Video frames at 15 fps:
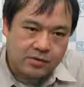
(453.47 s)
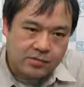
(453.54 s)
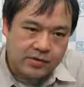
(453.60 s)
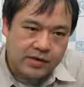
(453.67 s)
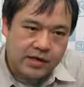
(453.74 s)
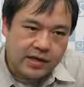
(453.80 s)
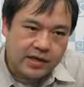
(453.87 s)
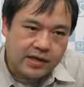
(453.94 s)
の
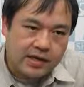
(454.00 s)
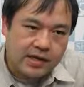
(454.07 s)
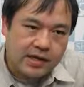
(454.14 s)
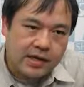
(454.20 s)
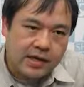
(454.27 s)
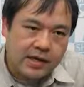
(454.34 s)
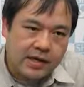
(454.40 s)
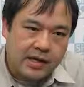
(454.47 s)
プレイヤー
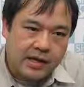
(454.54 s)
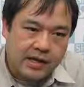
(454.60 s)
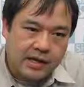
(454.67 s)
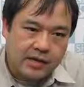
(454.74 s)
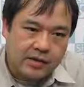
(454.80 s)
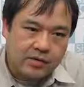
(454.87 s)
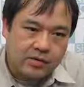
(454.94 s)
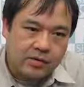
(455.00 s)
で、
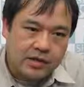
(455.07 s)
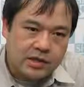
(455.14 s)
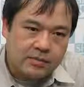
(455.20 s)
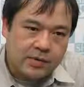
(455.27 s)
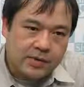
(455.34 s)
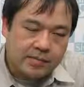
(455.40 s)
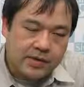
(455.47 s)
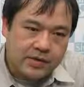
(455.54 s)
一
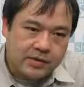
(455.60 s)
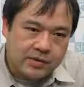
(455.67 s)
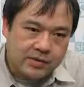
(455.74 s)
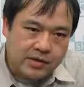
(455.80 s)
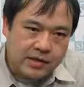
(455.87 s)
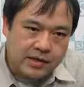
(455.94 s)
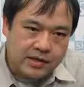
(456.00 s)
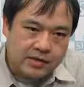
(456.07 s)
番ベスト
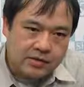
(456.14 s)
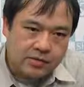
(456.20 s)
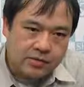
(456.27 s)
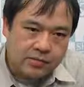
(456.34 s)
な白